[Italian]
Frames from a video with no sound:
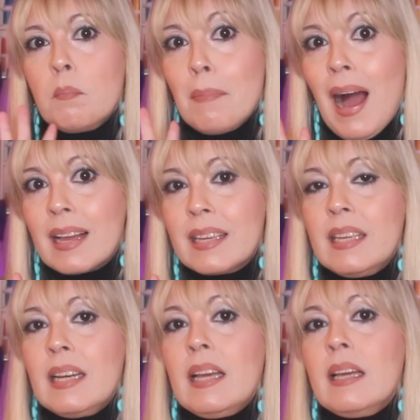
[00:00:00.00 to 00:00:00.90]

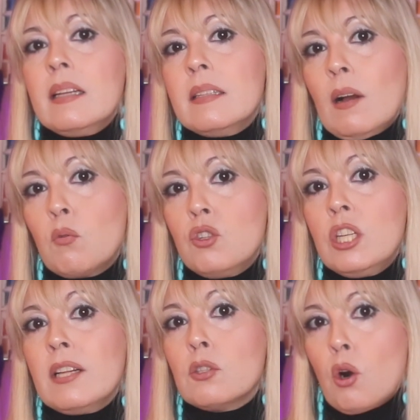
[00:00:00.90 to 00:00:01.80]
macchine da
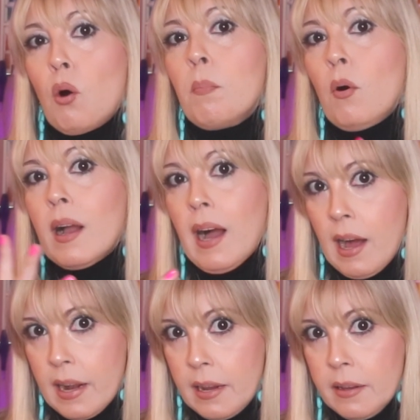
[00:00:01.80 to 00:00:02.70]
cucire troppo
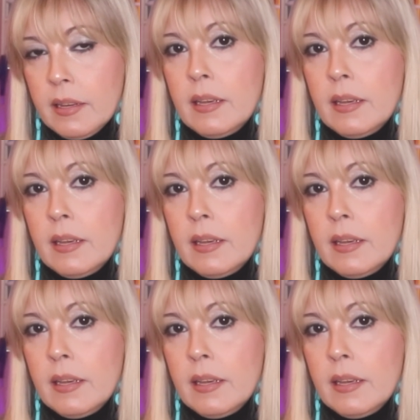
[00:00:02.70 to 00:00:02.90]
care